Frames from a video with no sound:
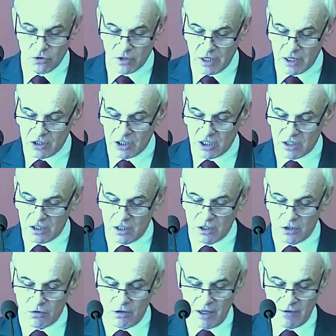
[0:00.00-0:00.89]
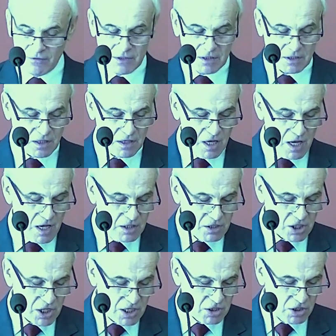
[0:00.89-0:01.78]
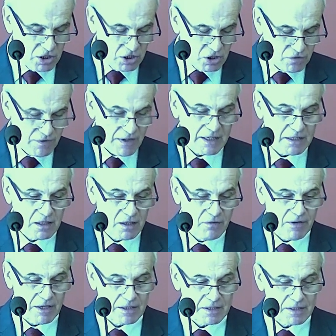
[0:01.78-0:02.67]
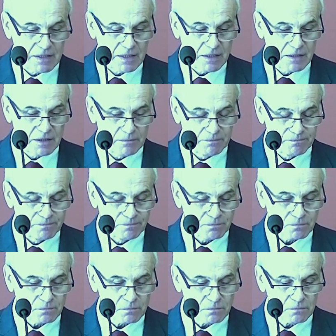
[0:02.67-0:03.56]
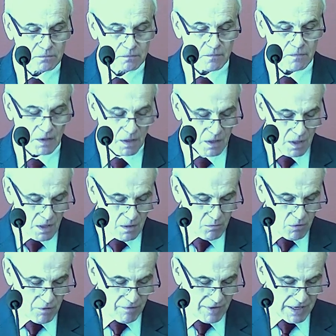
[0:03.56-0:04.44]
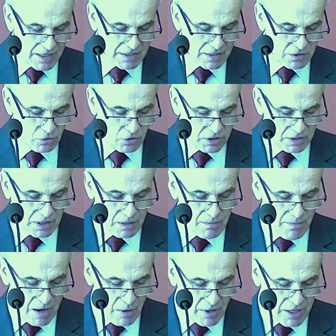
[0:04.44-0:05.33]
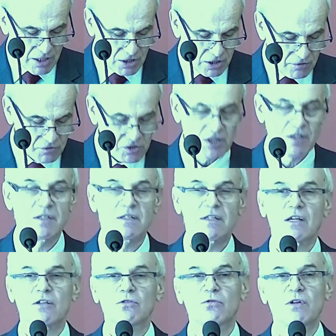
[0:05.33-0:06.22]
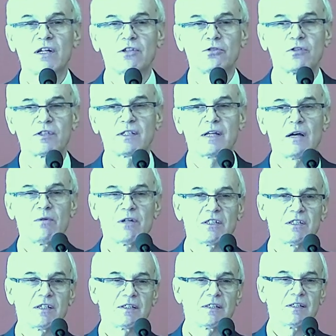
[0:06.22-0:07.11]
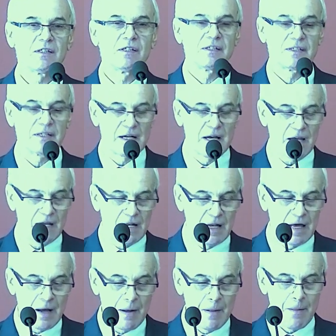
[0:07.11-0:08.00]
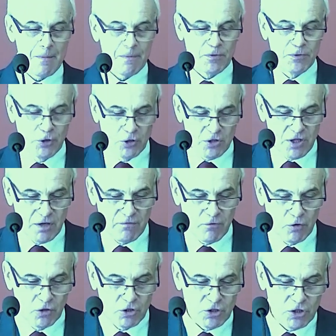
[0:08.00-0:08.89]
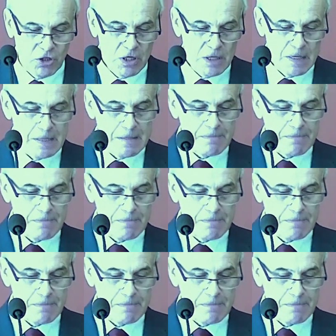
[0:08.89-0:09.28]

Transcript: drugiej Księgi Królewskiej, trzeci i czwarty werset. Mowa jest tu o tej małej dziewczynce, która dostała się z Izraela do niewoli,